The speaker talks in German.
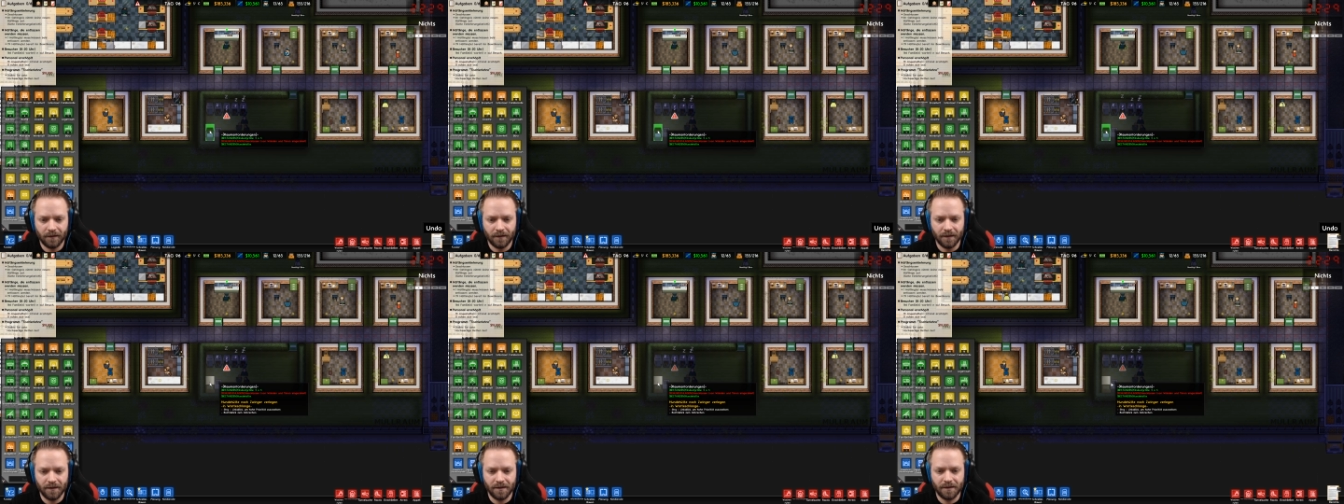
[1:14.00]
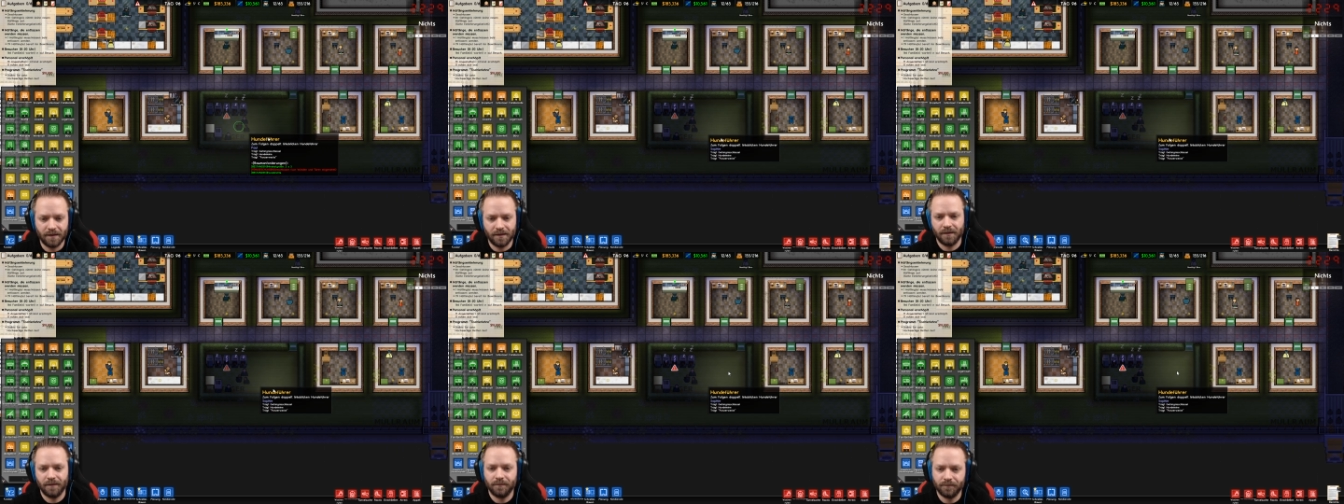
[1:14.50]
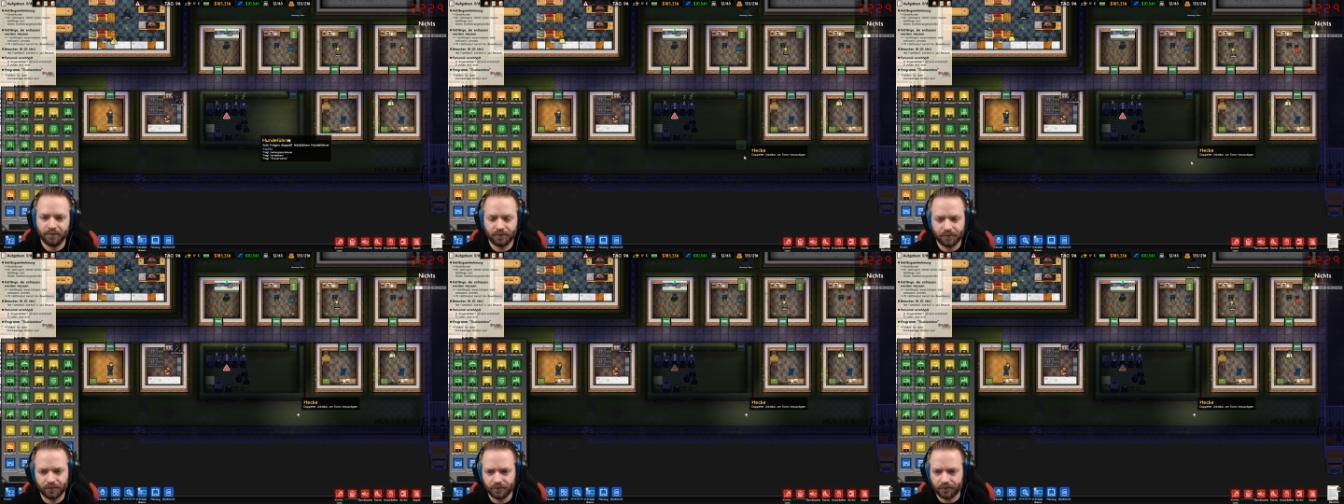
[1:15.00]
das.
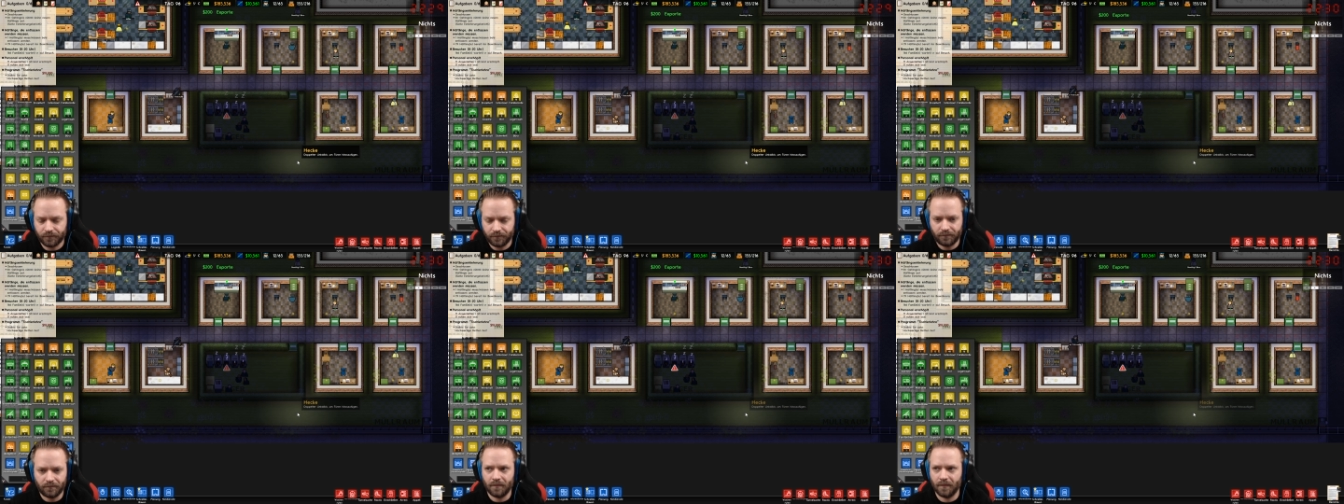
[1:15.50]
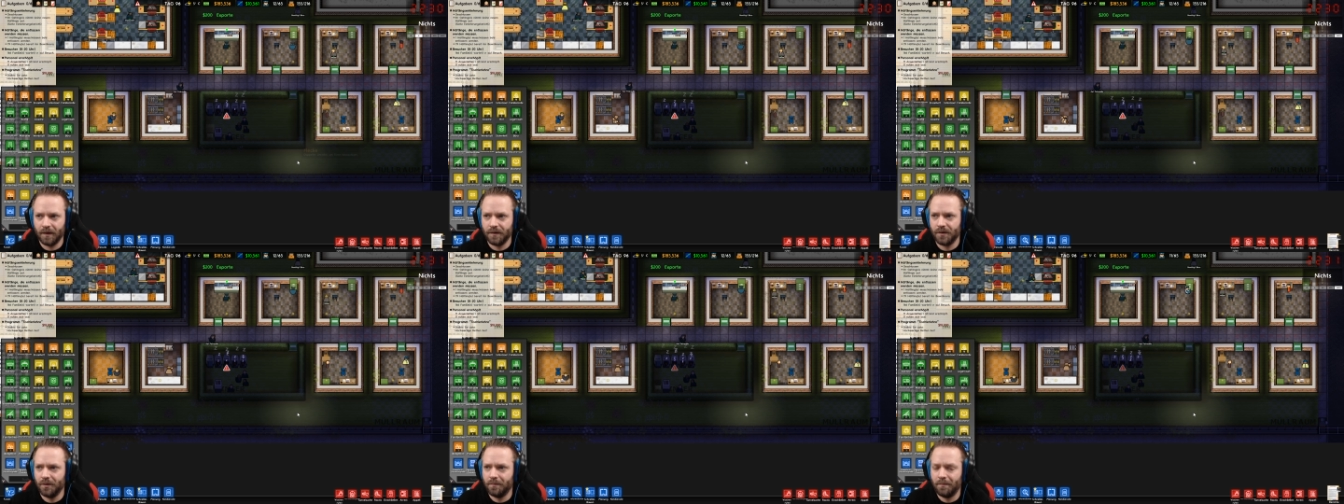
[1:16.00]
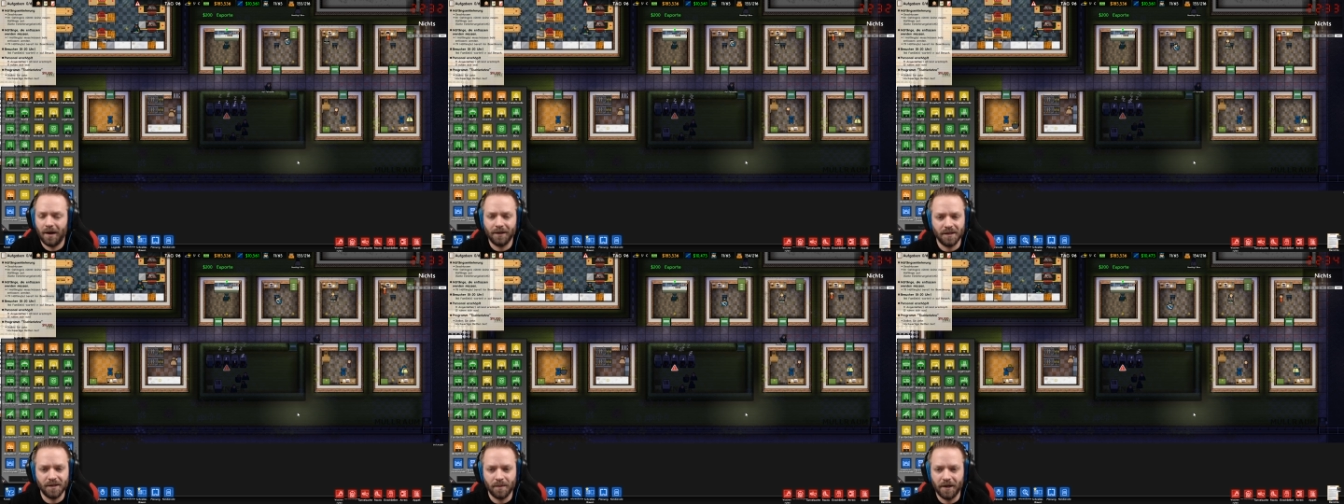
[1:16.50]
So,
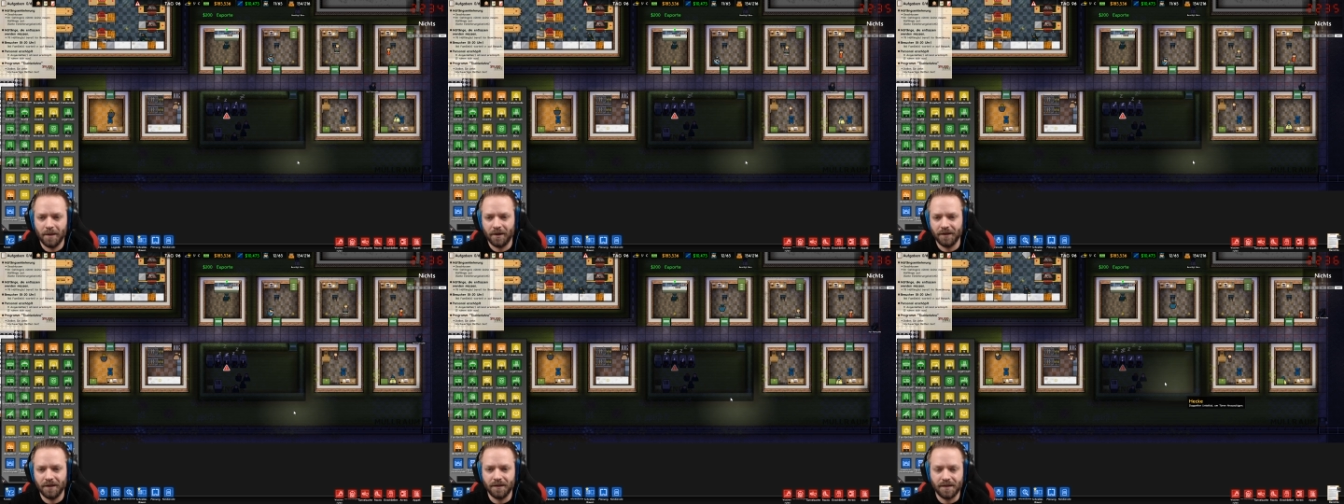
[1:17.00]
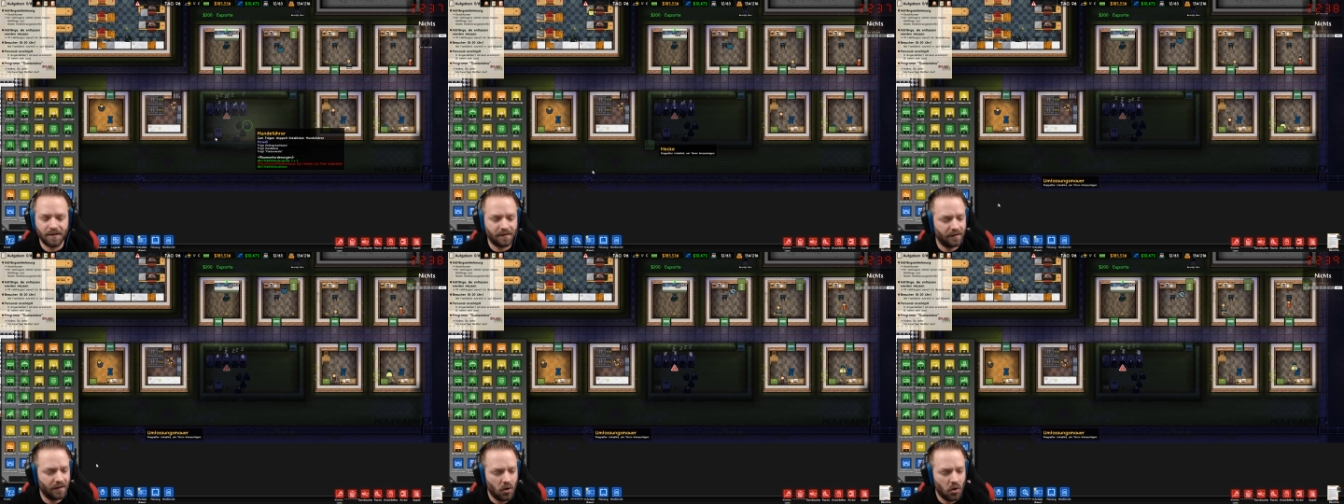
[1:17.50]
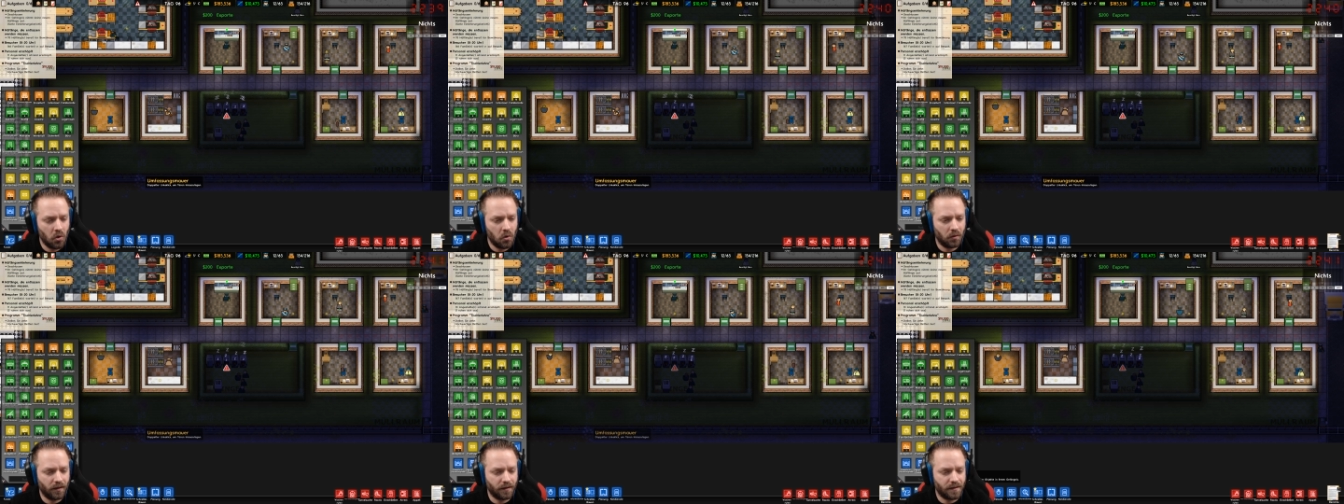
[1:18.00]
macht das mal jemand jetzt.
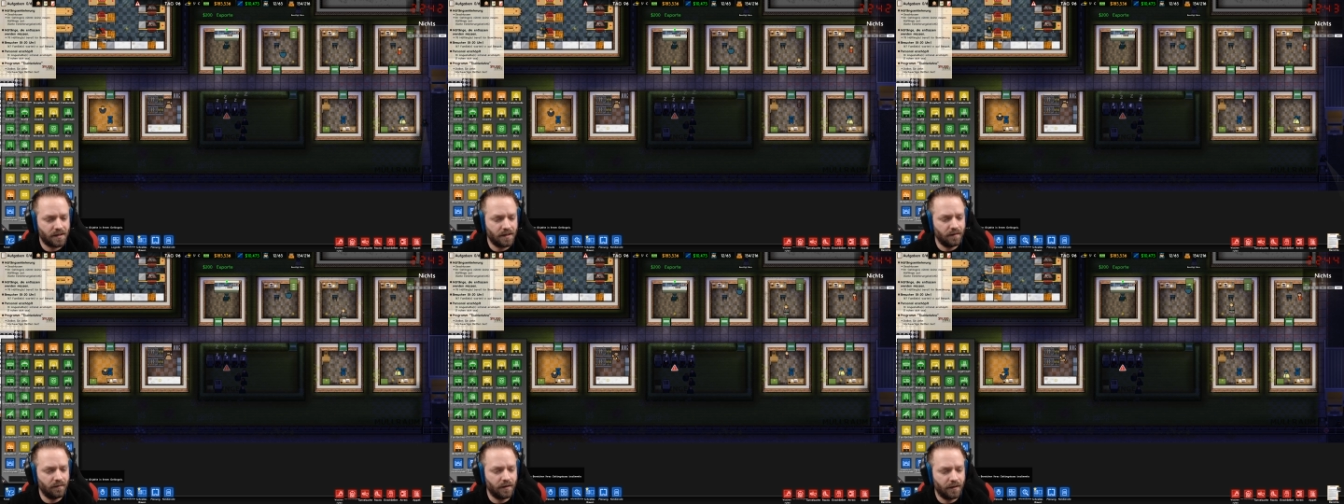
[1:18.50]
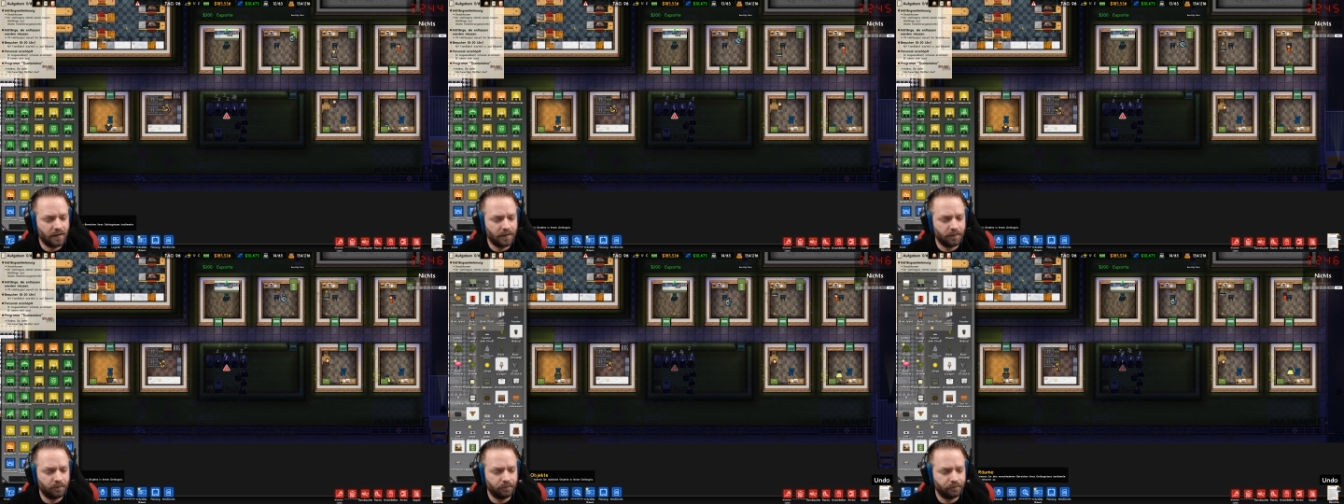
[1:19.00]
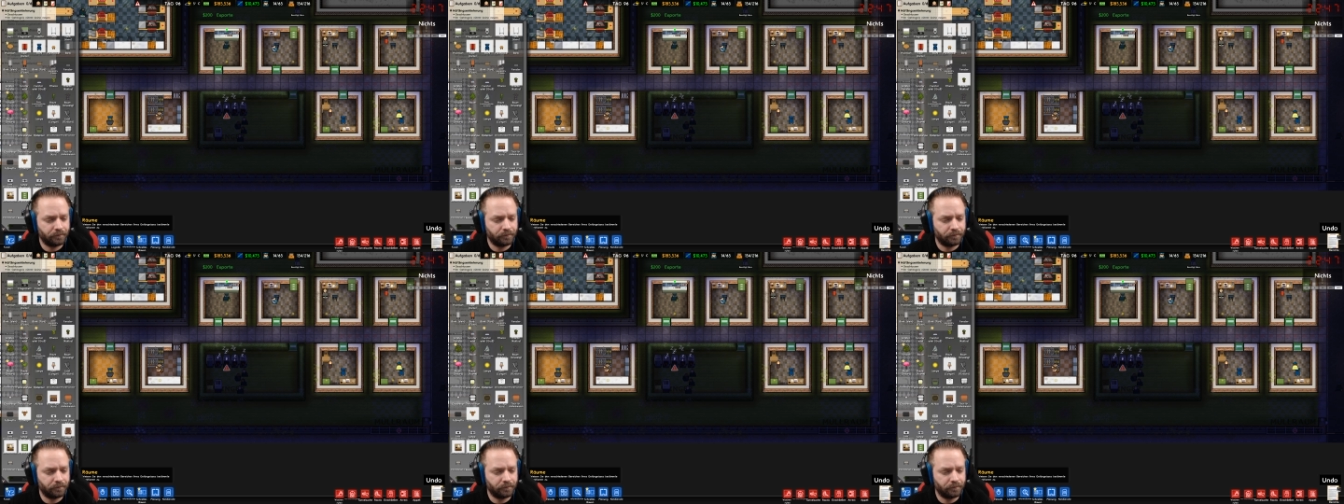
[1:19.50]
Und dann ziehen wir